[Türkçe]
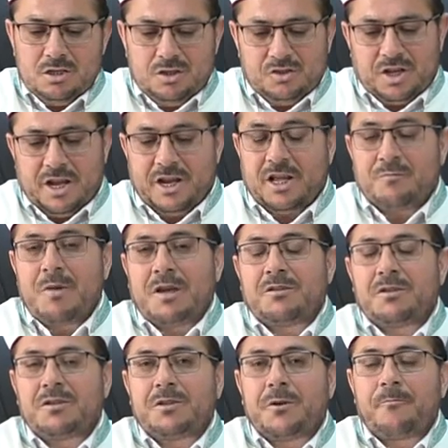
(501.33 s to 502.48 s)
dizayn
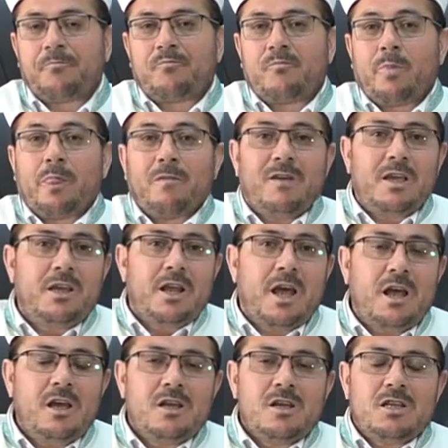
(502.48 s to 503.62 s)
etmektir. Ve
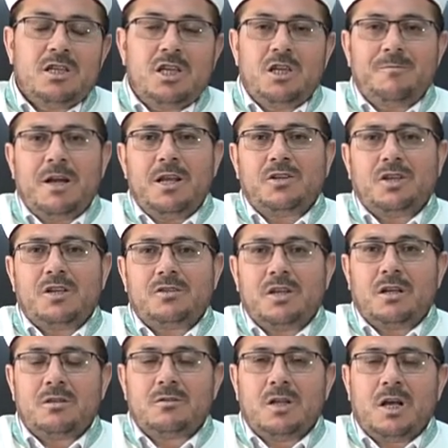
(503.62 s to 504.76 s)
yine iman
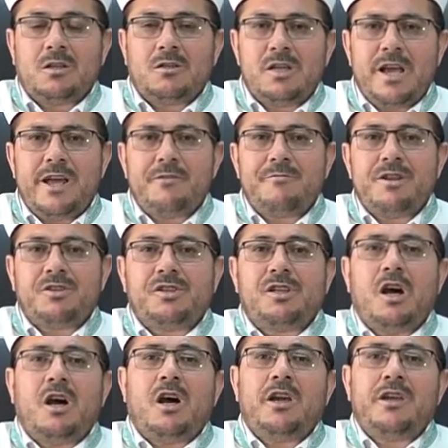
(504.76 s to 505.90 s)
esaslarından diğer birisi de
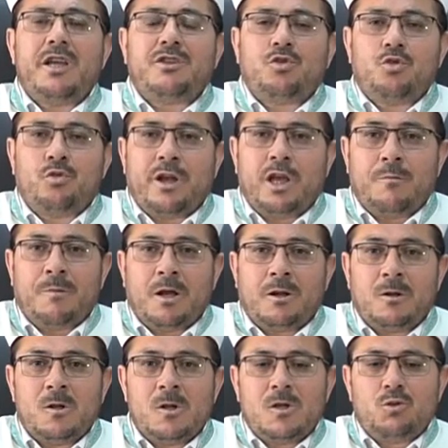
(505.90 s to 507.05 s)
ahiret gününe iman.
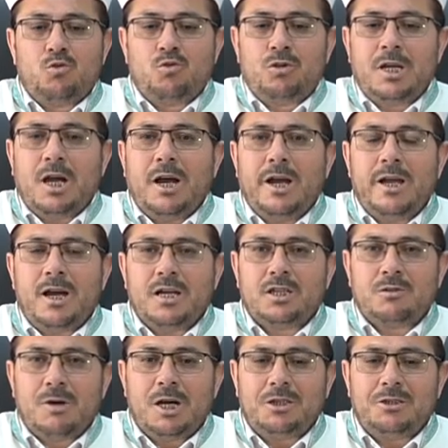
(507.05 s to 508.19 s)
Dünya hayatı
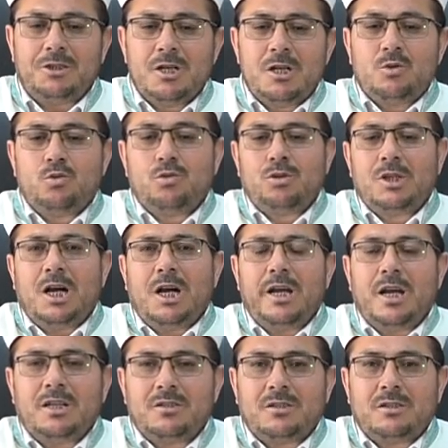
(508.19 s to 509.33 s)
var. Dünya
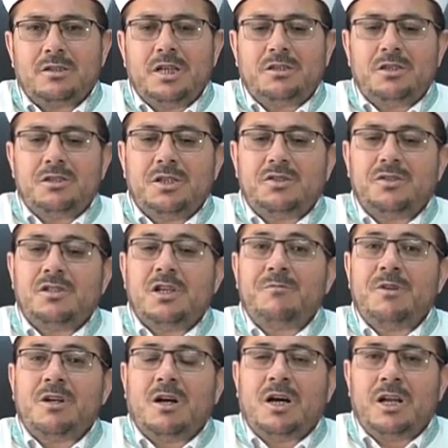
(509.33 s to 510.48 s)
hayatının neticesinde
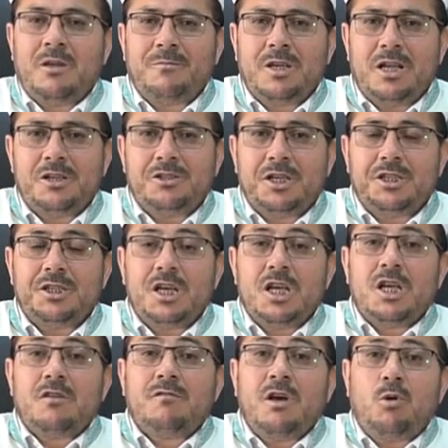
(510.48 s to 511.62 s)
bir alem gelecek
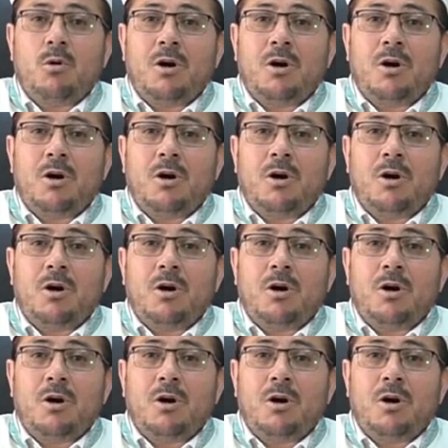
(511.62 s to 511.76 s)
ve o